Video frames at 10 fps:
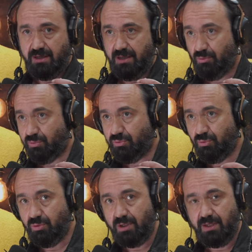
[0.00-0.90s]
a
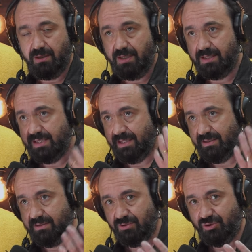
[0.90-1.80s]
cultura, a certa
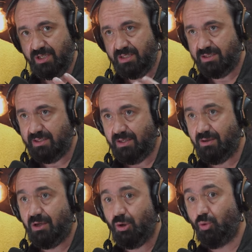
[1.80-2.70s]

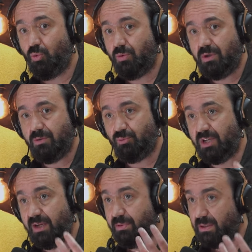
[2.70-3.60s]
inteligência, o
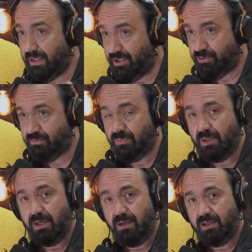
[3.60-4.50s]
tribalismo
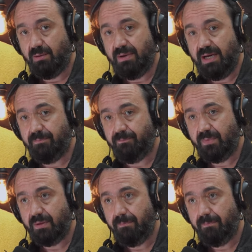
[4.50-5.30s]
Sim. também. E há um